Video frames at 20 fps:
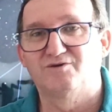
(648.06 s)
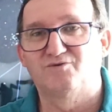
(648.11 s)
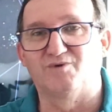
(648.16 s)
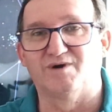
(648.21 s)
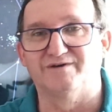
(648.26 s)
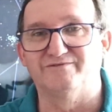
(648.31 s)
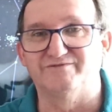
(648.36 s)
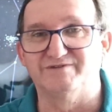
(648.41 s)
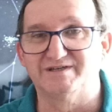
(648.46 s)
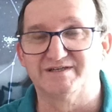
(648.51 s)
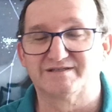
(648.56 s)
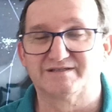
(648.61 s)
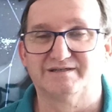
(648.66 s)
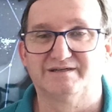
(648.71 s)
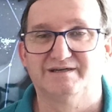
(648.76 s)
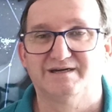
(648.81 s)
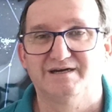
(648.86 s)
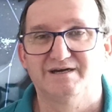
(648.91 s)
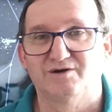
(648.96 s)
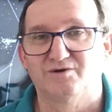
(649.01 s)
com a
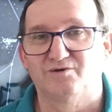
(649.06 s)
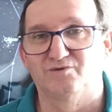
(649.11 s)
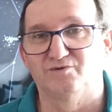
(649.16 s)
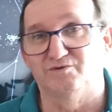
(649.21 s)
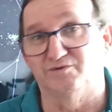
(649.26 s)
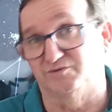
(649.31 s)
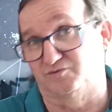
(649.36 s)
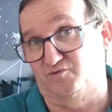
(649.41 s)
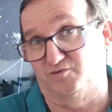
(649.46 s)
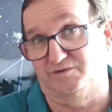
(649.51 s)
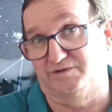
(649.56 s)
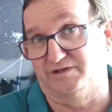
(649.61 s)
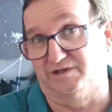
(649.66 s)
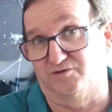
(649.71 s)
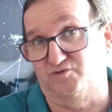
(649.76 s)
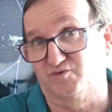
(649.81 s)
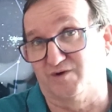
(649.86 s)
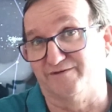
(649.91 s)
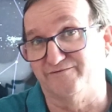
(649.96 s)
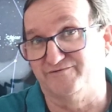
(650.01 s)
vista, que a
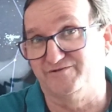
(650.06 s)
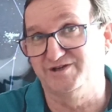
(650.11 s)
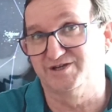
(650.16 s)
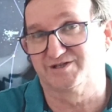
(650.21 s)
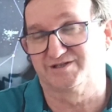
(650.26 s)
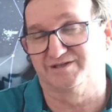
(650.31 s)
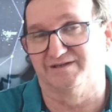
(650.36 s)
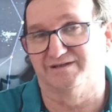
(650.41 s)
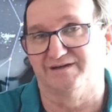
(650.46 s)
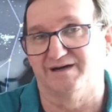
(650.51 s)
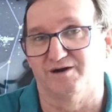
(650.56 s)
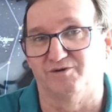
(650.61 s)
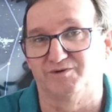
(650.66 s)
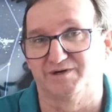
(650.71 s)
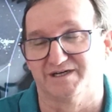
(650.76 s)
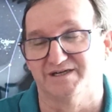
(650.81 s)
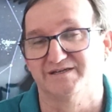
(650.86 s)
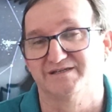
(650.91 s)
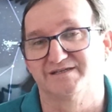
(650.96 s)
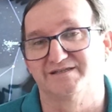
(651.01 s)
sua vista
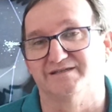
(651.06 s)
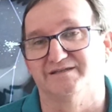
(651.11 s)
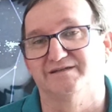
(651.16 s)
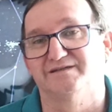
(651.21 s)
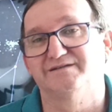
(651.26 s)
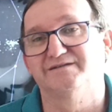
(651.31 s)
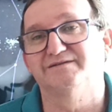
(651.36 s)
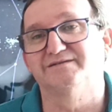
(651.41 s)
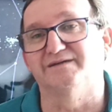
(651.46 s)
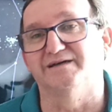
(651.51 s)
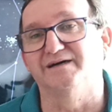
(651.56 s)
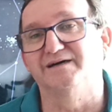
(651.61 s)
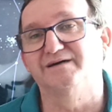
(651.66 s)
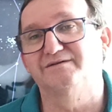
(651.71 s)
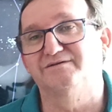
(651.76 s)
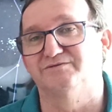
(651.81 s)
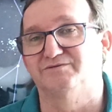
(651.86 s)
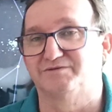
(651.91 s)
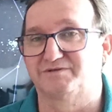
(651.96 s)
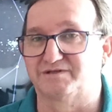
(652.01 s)
alcança, né?
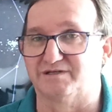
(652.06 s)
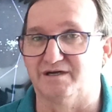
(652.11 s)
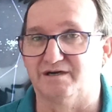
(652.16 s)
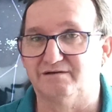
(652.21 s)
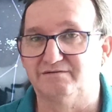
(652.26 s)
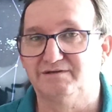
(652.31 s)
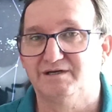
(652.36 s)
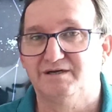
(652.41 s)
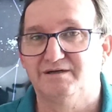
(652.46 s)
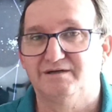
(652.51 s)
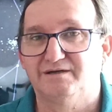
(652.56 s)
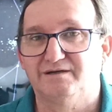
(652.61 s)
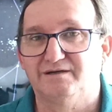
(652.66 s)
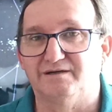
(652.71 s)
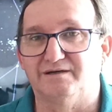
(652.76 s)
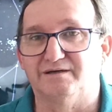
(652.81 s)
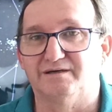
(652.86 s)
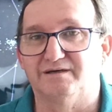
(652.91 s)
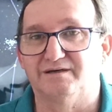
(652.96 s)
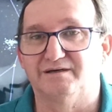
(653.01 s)
num céu
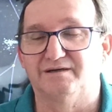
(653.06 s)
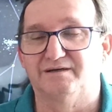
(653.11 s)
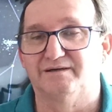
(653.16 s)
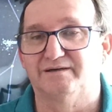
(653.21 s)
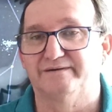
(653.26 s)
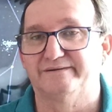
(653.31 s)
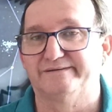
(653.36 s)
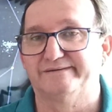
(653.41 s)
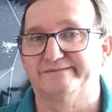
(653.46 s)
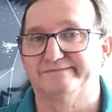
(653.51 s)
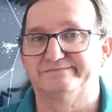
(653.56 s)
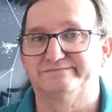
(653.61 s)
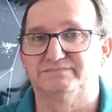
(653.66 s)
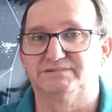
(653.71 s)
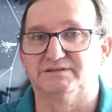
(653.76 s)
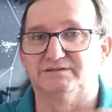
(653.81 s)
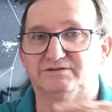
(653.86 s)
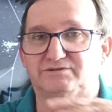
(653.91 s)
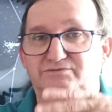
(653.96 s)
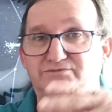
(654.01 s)
é,
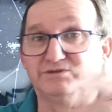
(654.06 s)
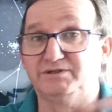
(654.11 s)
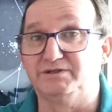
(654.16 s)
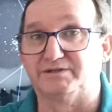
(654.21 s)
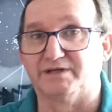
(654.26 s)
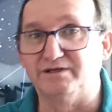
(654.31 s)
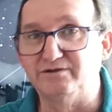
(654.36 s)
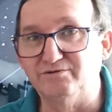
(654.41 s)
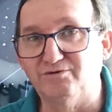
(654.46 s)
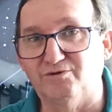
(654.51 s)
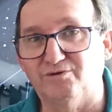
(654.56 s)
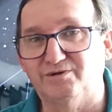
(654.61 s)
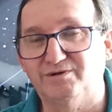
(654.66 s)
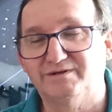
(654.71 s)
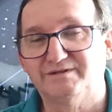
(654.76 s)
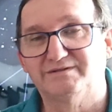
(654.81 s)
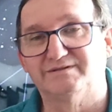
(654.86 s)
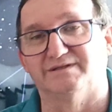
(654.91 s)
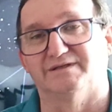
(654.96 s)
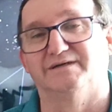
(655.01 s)
de interior.
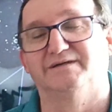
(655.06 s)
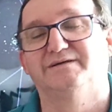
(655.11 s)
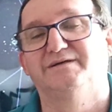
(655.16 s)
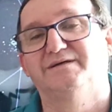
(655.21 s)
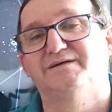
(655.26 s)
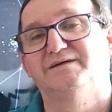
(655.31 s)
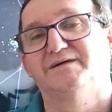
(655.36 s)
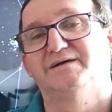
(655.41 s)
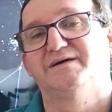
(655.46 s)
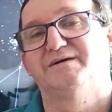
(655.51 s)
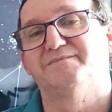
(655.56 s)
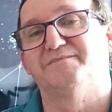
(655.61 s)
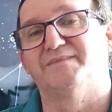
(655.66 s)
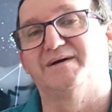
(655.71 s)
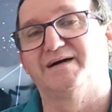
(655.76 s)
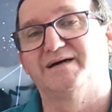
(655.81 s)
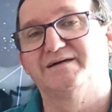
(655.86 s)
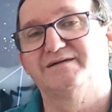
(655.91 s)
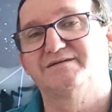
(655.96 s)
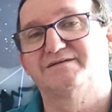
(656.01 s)
Né?
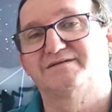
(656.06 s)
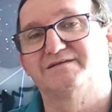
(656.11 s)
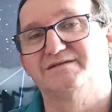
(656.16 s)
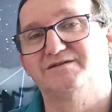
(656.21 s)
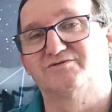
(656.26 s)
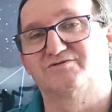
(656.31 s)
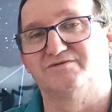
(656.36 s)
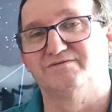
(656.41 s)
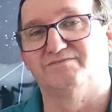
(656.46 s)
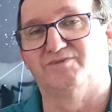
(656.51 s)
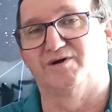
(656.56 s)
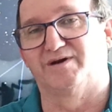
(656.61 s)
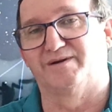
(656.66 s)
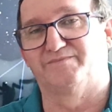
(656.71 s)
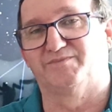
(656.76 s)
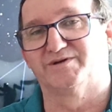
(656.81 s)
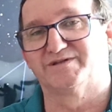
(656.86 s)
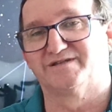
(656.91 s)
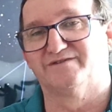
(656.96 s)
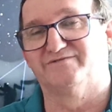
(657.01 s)
Mas isso, embora
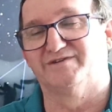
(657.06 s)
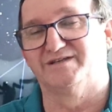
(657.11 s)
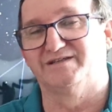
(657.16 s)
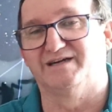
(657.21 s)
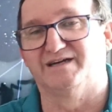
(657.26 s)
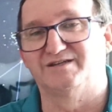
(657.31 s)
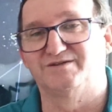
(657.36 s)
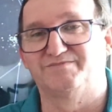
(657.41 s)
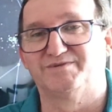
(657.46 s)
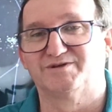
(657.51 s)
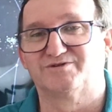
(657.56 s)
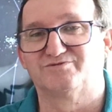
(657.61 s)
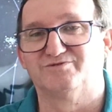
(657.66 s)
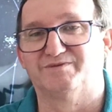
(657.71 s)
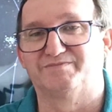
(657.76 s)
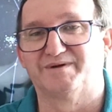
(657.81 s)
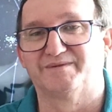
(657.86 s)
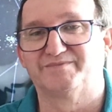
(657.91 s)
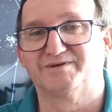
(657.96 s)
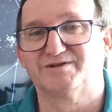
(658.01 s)
possa variar de
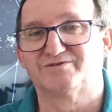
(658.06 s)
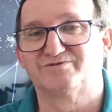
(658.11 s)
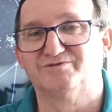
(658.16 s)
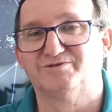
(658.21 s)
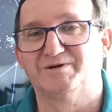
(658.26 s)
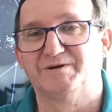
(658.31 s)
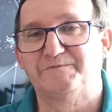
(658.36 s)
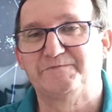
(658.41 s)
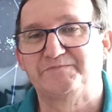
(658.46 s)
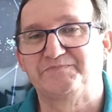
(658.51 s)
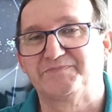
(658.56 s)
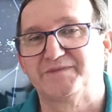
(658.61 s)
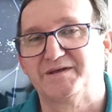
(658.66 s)
pessoa para pessoa,